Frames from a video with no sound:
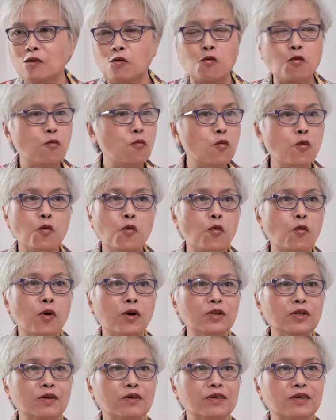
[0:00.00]
là cô mua cô
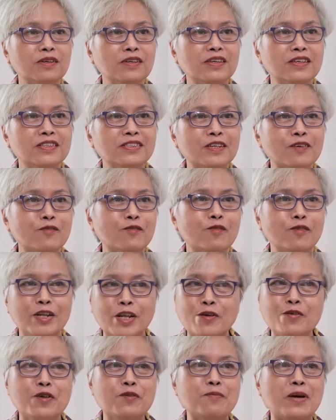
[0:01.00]
uống thôi xong cô
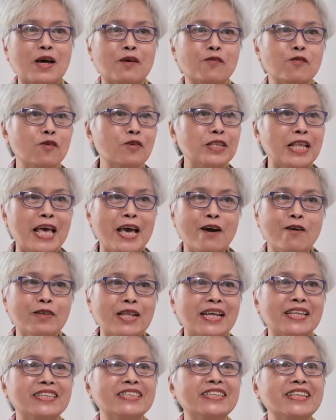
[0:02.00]
lấy khuyên bại cô uống đều
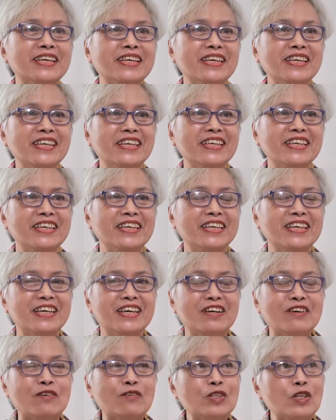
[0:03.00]
đặn như thế
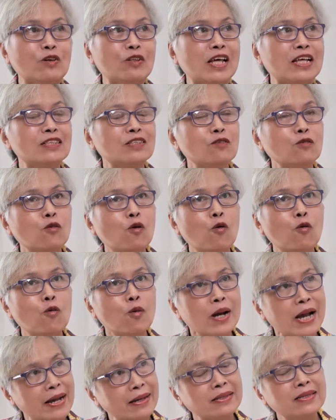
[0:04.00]
uống đều đặn xong cô
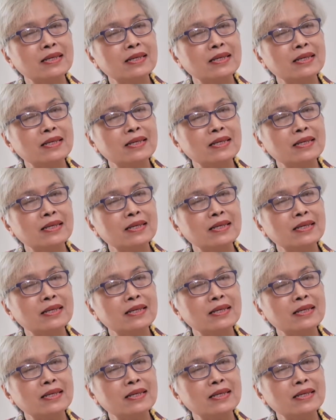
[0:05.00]
cũng ngạc